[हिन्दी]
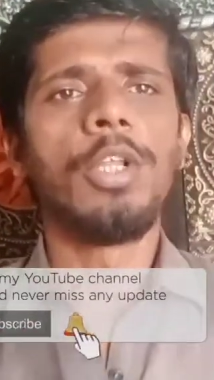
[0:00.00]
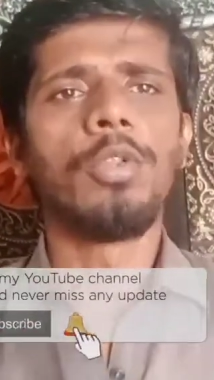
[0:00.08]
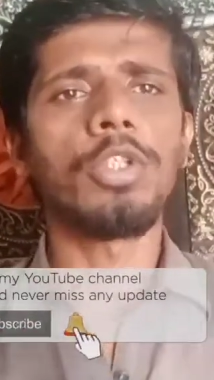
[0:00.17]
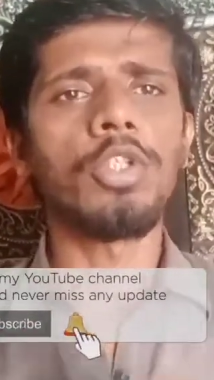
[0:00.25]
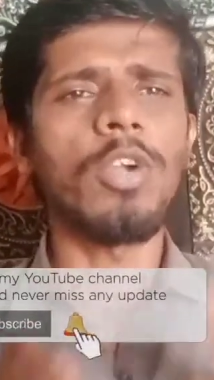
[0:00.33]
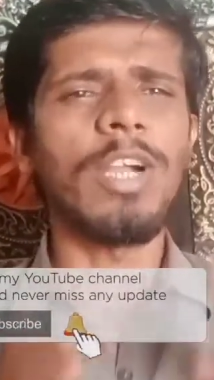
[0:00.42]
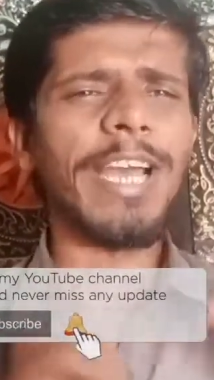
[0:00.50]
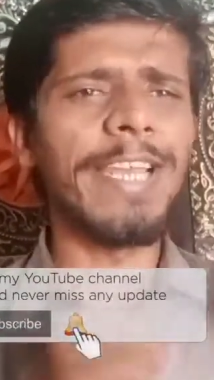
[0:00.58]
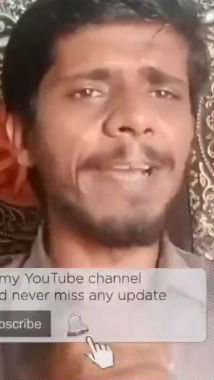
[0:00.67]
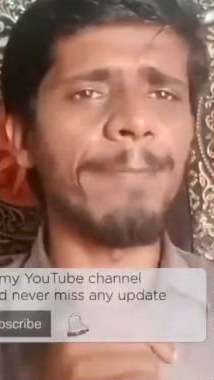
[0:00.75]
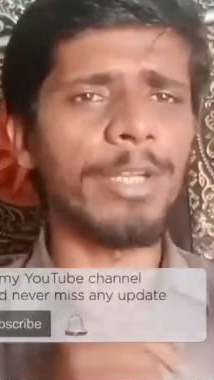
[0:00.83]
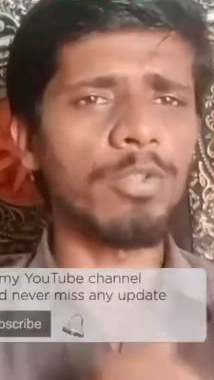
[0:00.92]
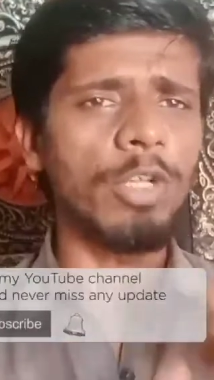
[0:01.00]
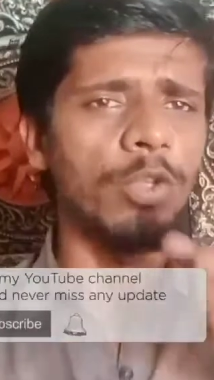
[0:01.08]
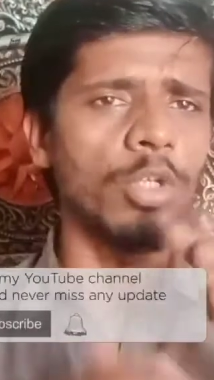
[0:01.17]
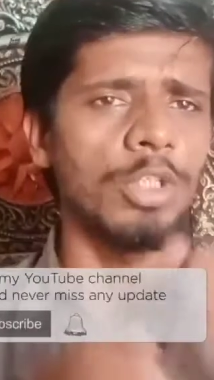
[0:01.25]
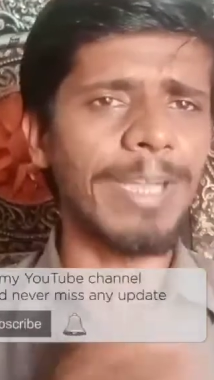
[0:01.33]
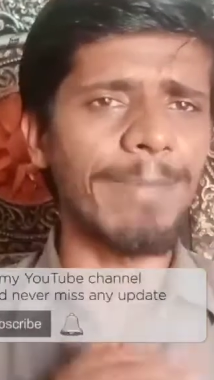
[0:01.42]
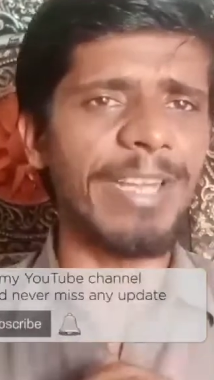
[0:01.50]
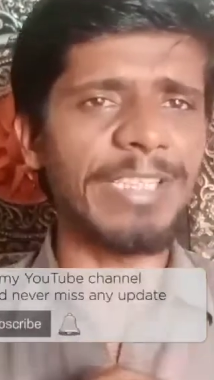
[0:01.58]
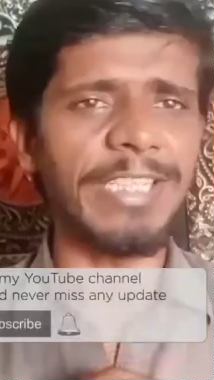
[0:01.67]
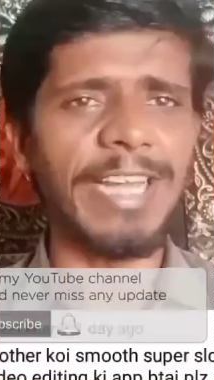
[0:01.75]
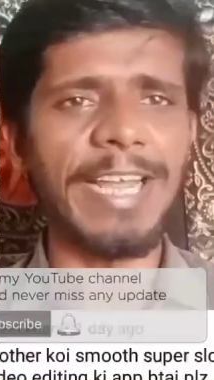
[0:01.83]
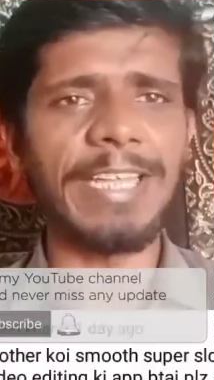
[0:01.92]
दोस्तों कल या परसों एक दोस्त का
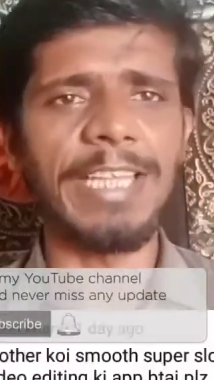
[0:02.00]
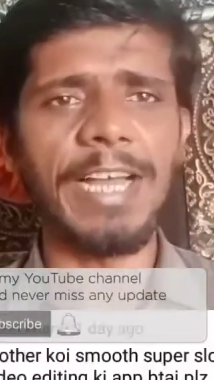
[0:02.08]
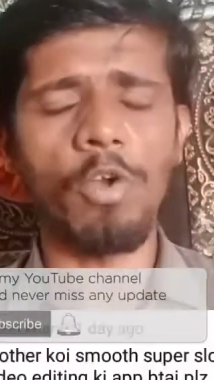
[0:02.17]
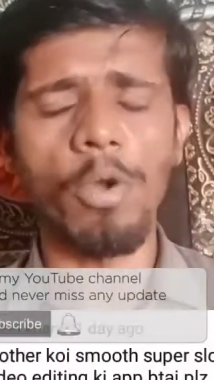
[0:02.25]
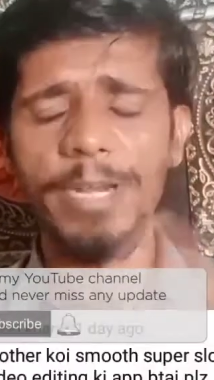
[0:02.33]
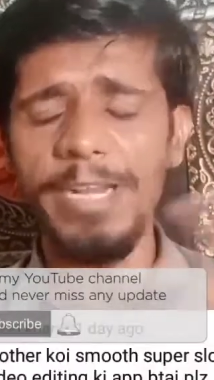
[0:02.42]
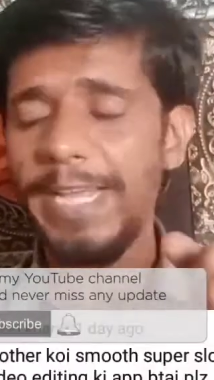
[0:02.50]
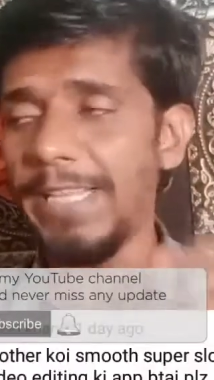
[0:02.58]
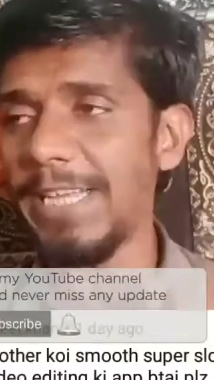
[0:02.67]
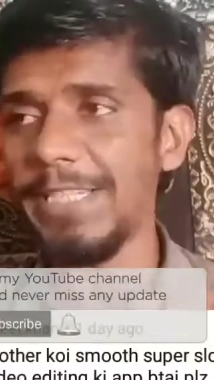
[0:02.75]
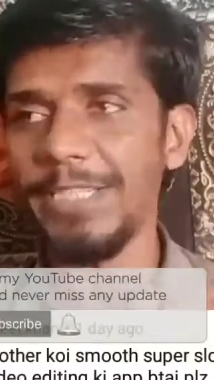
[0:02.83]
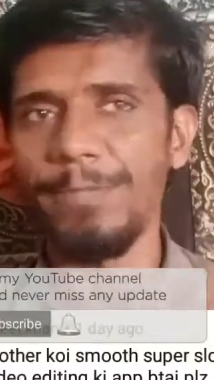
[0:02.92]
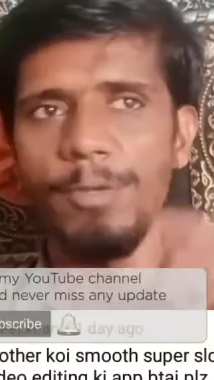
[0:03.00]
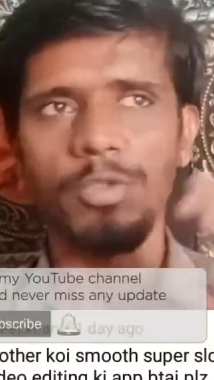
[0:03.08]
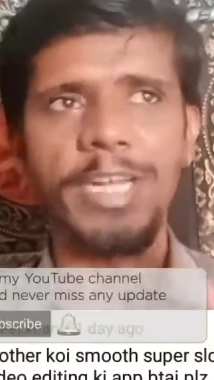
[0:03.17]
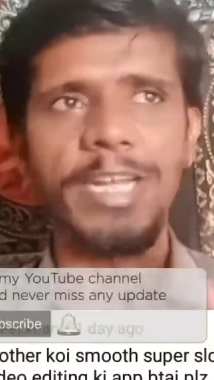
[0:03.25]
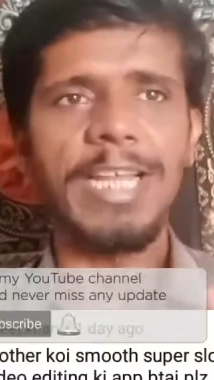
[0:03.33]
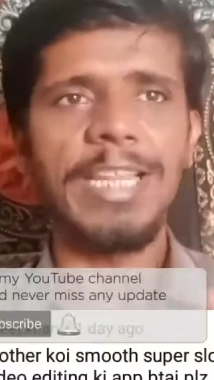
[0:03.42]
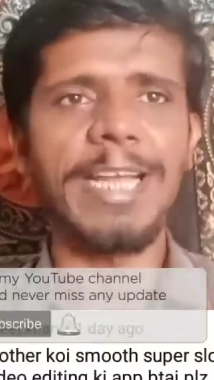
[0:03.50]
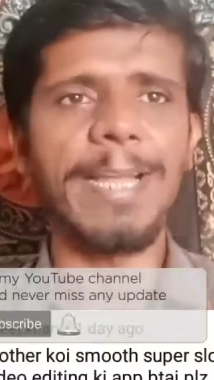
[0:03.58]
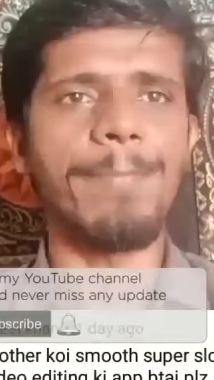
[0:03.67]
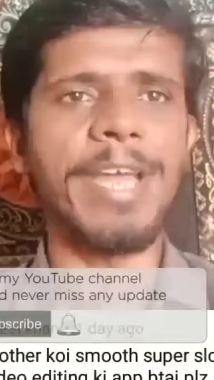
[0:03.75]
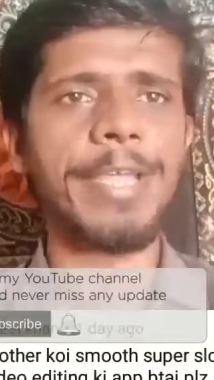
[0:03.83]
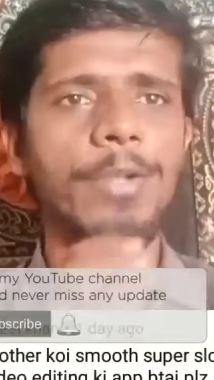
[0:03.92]
मैसेज आया था कमेंट आया था जिसमें उसने कहा था कि
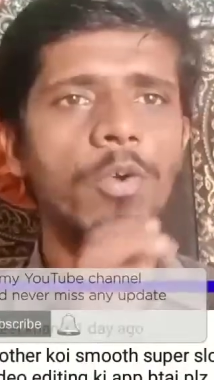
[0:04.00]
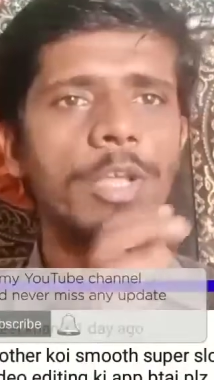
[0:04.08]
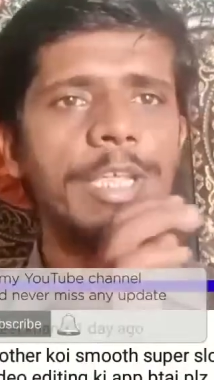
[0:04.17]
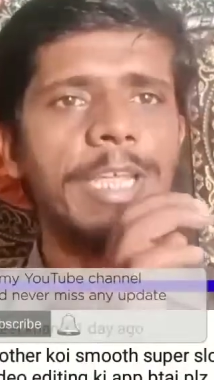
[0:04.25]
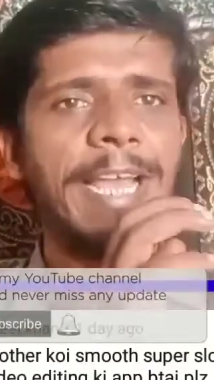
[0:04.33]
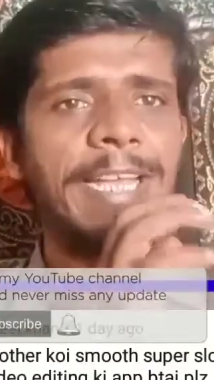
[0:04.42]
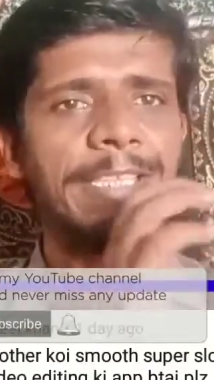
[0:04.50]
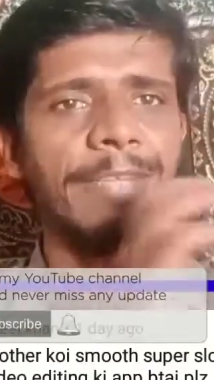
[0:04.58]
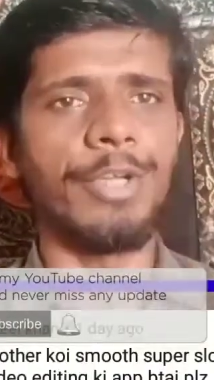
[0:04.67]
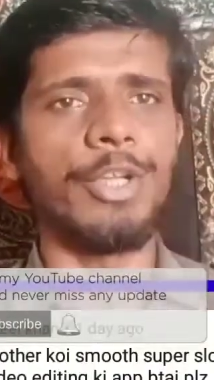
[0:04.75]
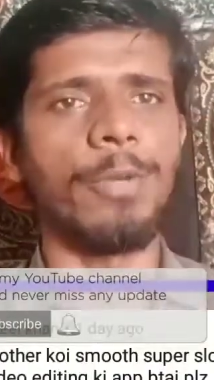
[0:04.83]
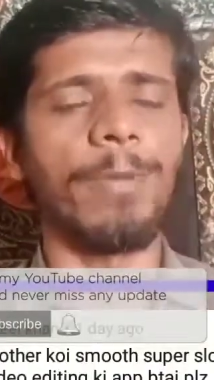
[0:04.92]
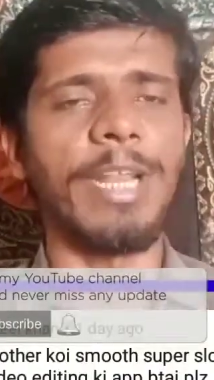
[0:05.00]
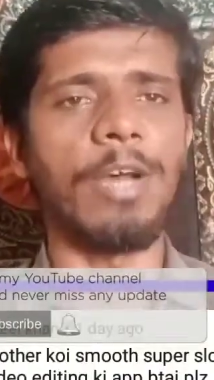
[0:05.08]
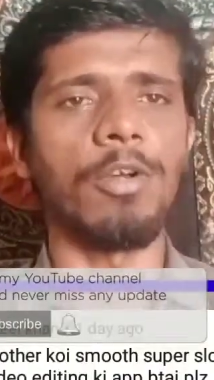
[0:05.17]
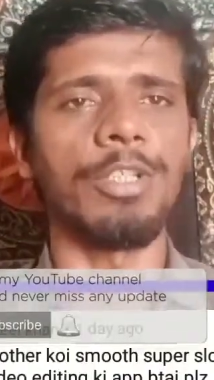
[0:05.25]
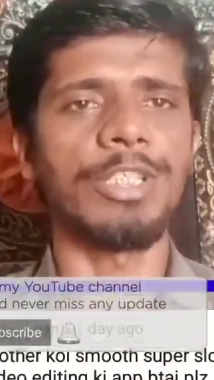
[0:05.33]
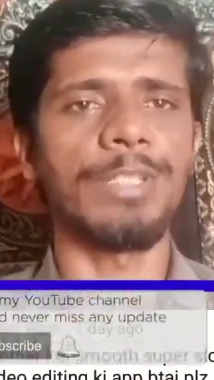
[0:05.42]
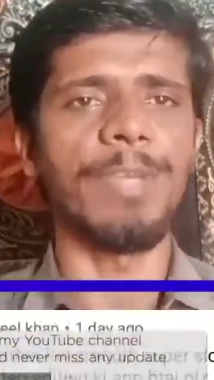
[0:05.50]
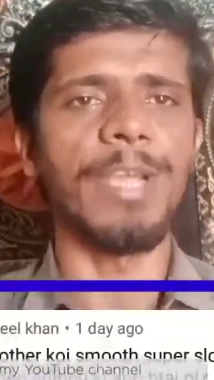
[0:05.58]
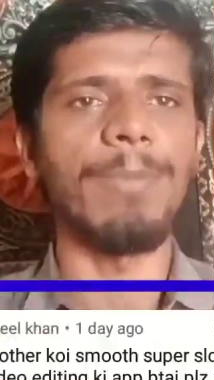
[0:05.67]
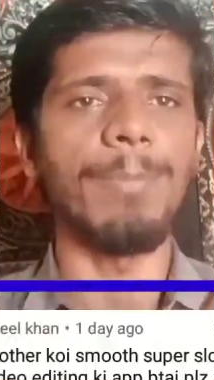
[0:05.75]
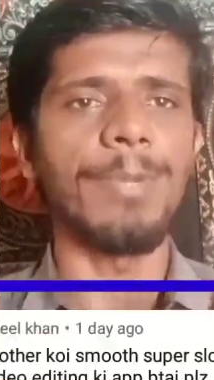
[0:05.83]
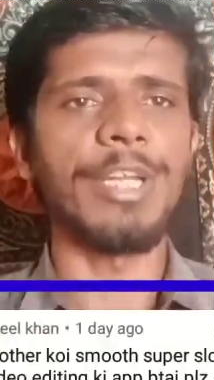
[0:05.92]
भाई कोई ऐसी वीडियो बनाओ जिसमें हम
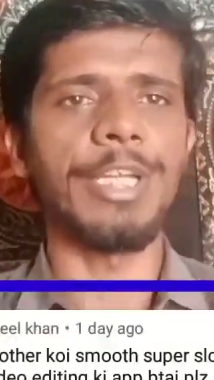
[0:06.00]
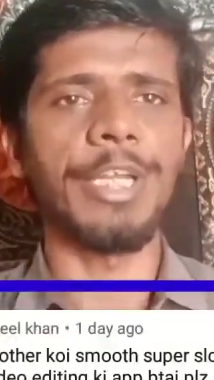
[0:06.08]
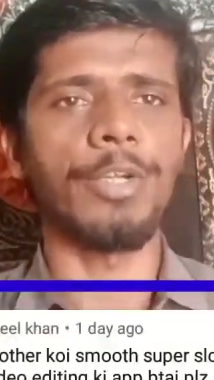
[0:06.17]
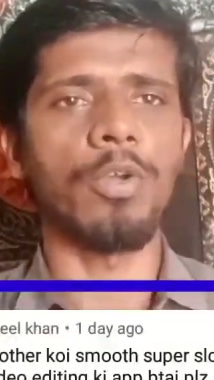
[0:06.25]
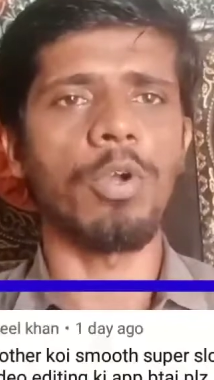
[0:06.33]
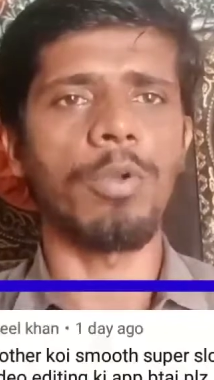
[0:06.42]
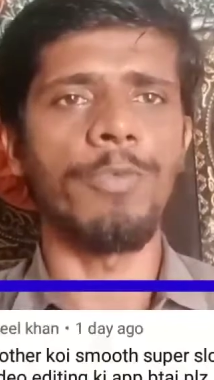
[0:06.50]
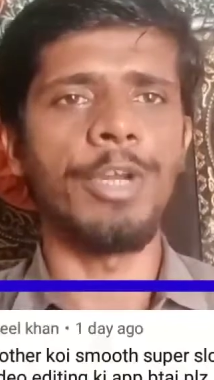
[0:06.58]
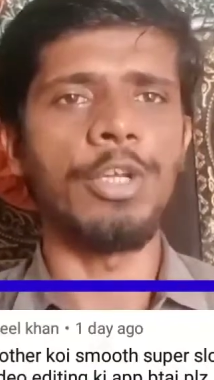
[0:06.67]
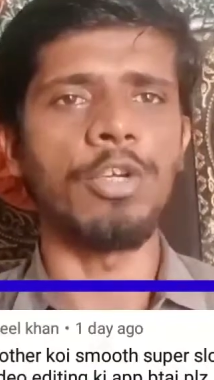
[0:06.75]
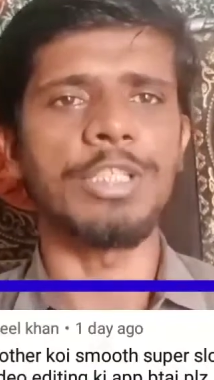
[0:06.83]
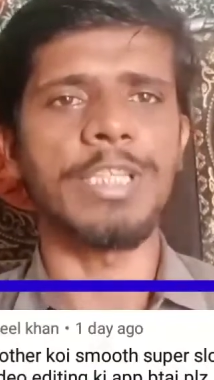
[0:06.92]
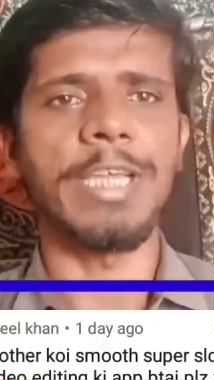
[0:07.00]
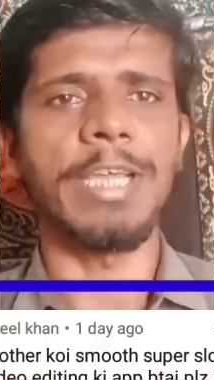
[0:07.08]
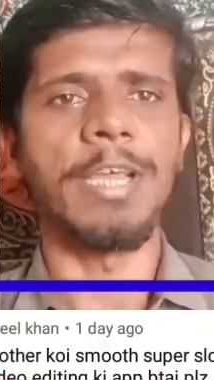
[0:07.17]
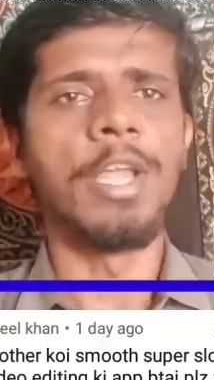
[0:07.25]
अपनी टिकटॉक वीडियोस के